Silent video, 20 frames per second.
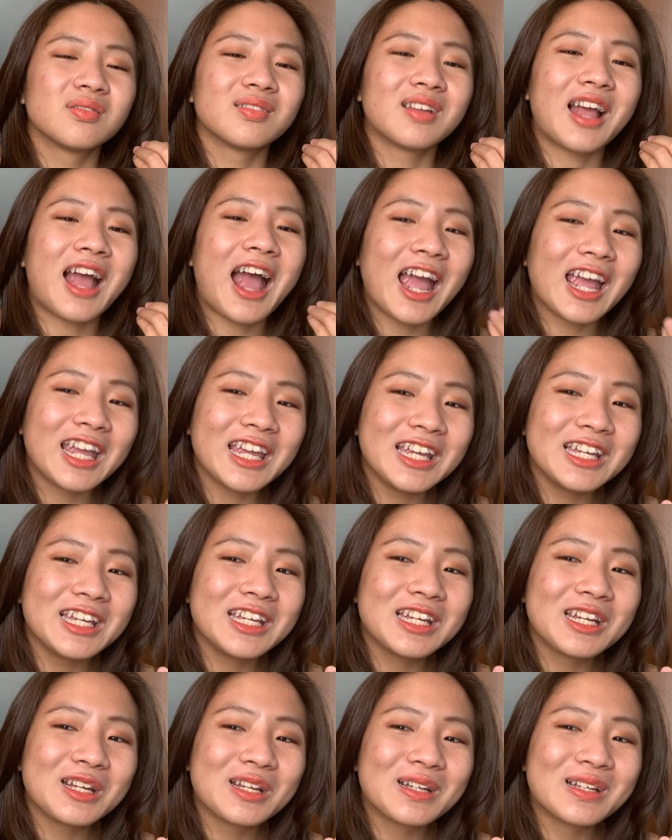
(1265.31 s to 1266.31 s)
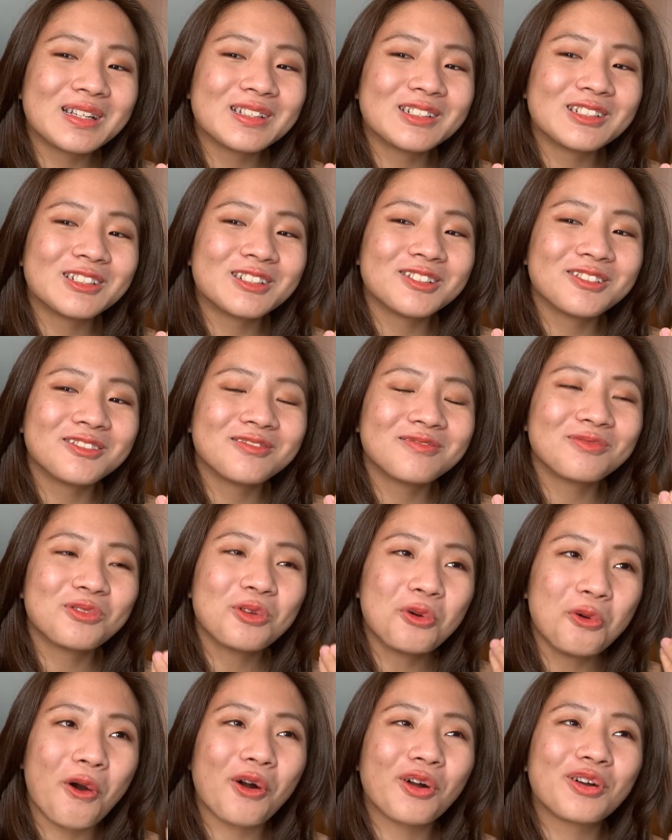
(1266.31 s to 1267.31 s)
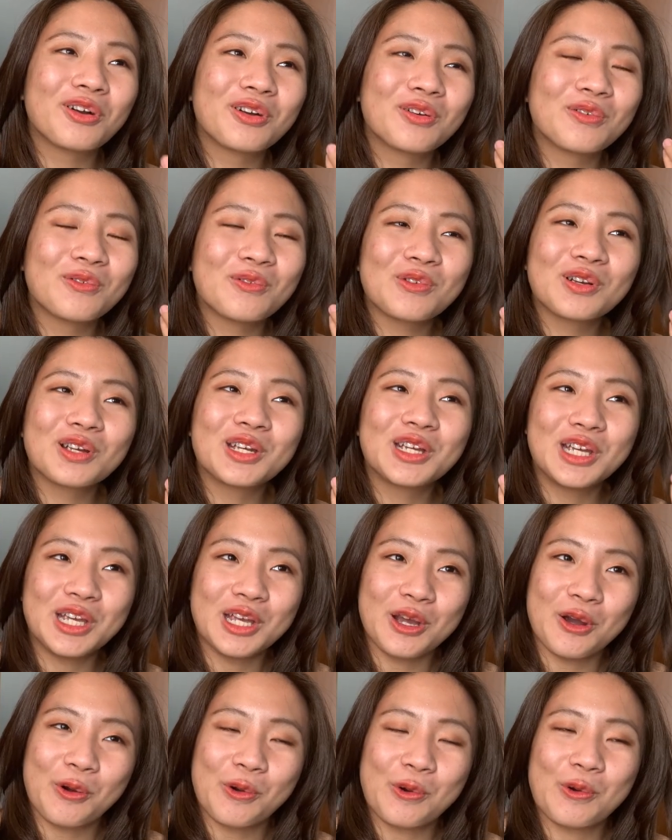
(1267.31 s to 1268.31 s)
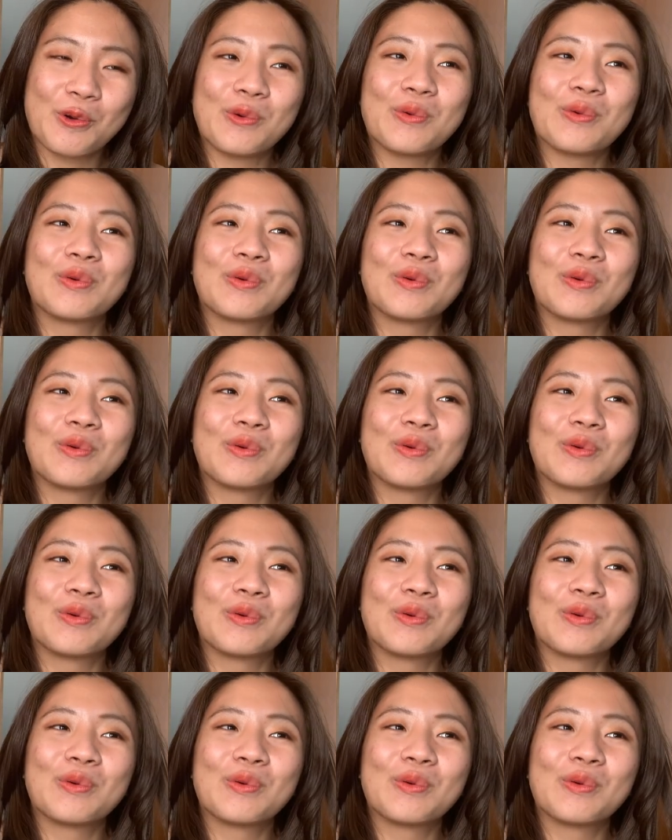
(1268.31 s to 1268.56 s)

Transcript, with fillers: hay thuộc kiểu